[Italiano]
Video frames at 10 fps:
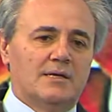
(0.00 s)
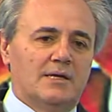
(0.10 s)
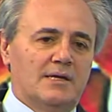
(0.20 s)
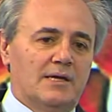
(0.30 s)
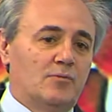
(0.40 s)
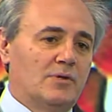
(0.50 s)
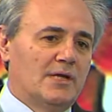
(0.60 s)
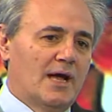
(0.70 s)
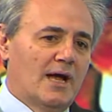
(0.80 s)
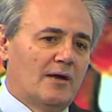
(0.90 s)
e, quindi
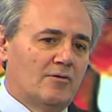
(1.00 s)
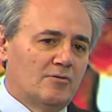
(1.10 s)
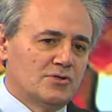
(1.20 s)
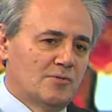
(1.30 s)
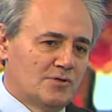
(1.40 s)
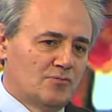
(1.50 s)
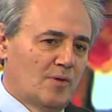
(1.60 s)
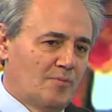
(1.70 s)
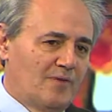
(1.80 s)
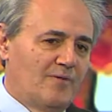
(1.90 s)
hanno diciamo, una
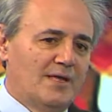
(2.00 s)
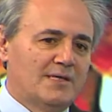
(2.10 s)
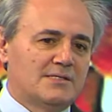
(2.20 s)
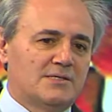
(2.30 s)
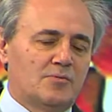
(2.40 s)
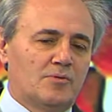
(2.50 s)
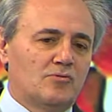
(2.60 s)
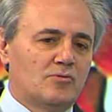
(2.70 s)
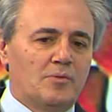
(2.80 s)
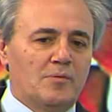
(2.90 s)
prevalenza
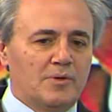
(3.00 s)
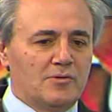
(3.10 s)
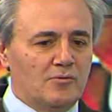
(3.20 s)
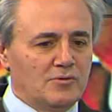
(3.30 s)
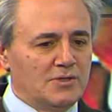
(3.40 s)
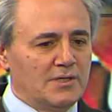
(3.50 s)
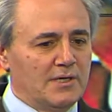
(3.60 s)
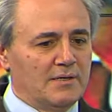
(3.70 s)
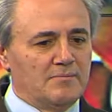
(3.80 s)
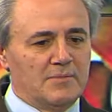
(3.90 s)
soprattutto per
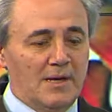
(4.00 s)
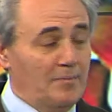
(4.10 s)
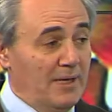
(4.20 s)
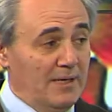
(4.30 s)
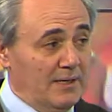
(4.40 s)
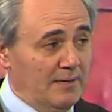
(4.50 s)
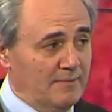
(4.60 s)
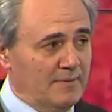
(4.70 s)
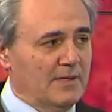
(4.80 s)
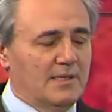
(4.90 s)
patologie della
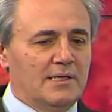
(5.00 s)
pelle,